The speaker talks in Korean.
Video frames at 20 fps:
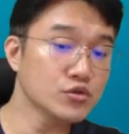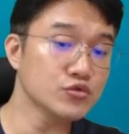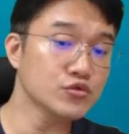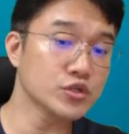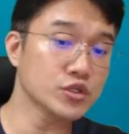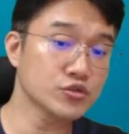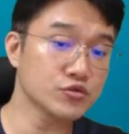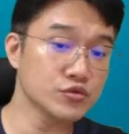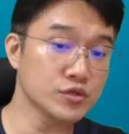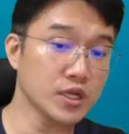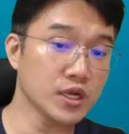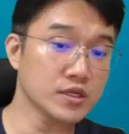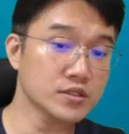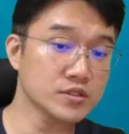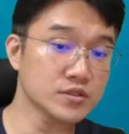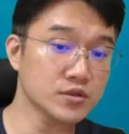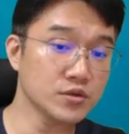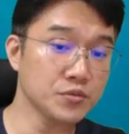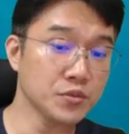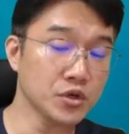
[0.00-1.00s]
우리 국내
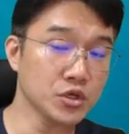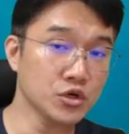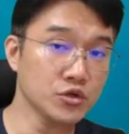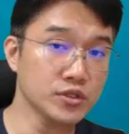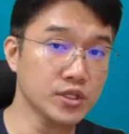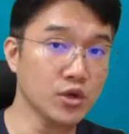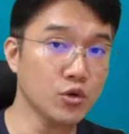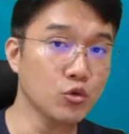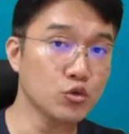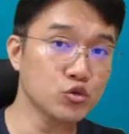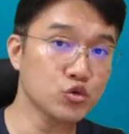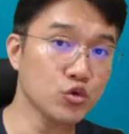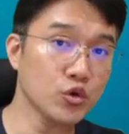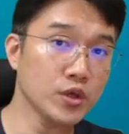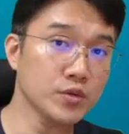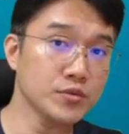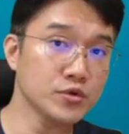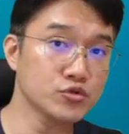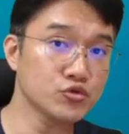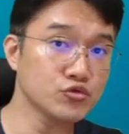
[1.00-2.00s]
같은뭐 현대
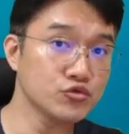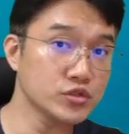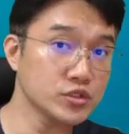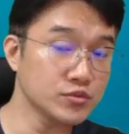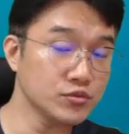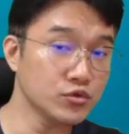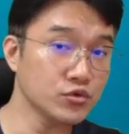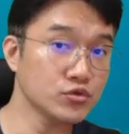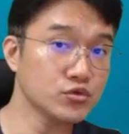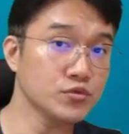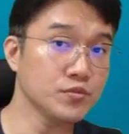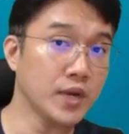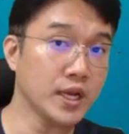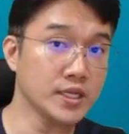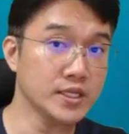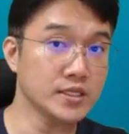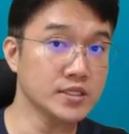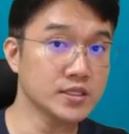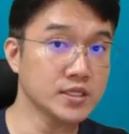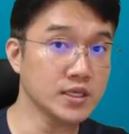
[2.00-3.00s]
오토웨버 중심으로 좀
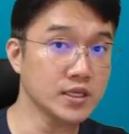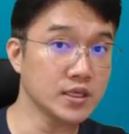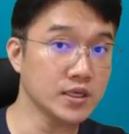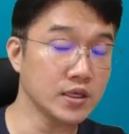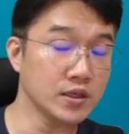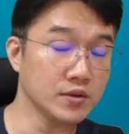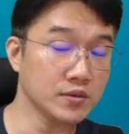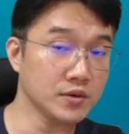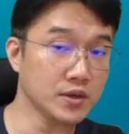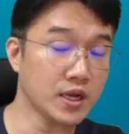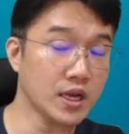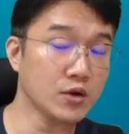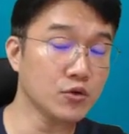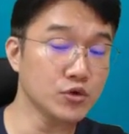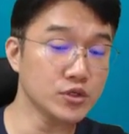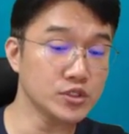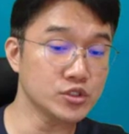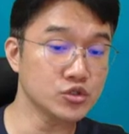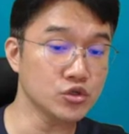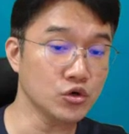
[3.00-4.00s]
많이 이렇게
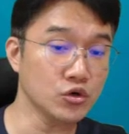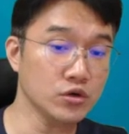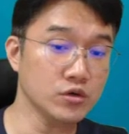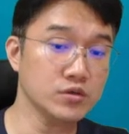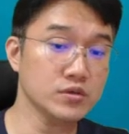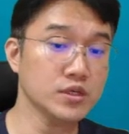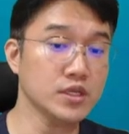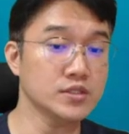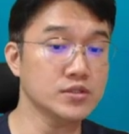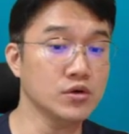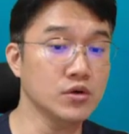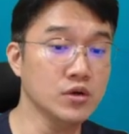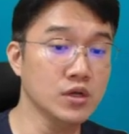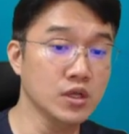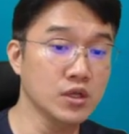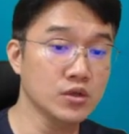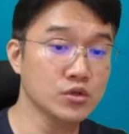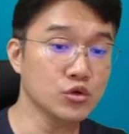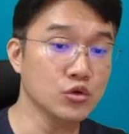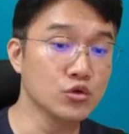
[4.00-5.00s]
하고 있죠 그래서
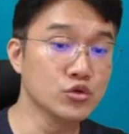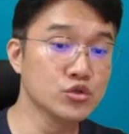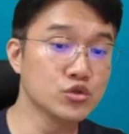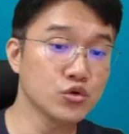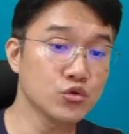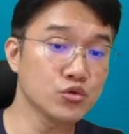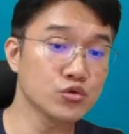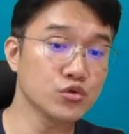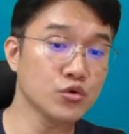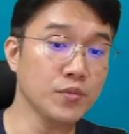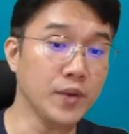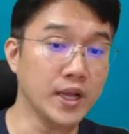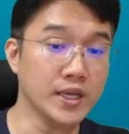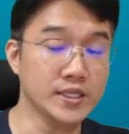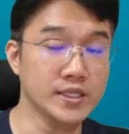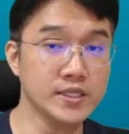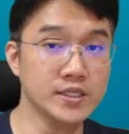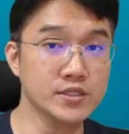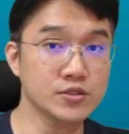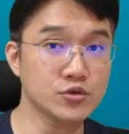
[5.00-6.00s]
이런 쪽으로도
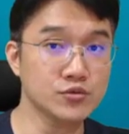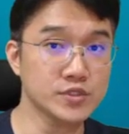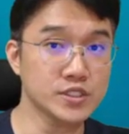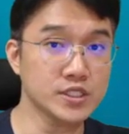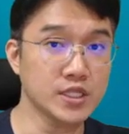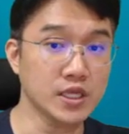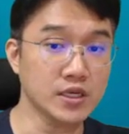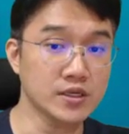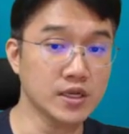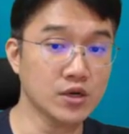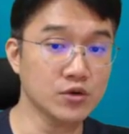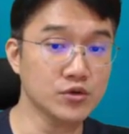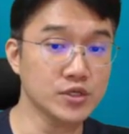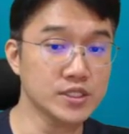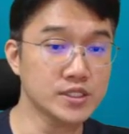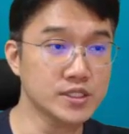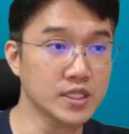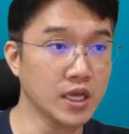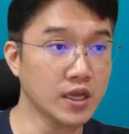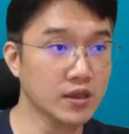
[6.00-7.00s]
많이 좀 진행을 하고
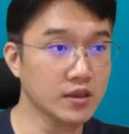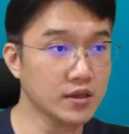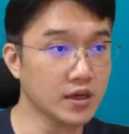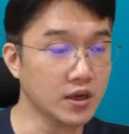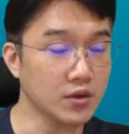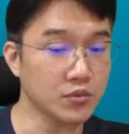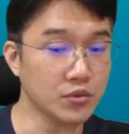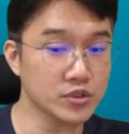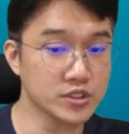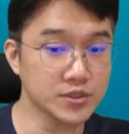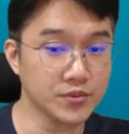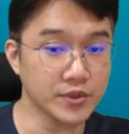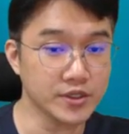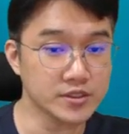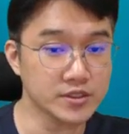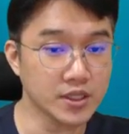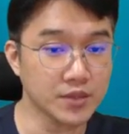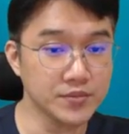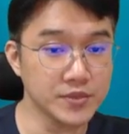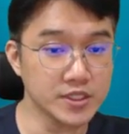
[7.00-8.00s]
있다 라고
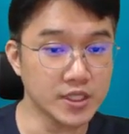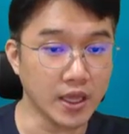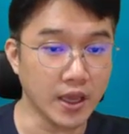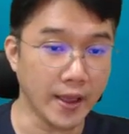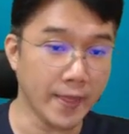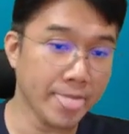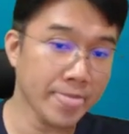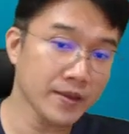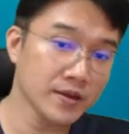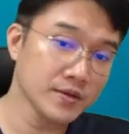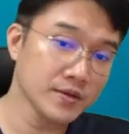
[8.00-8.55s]
보시면 됩니다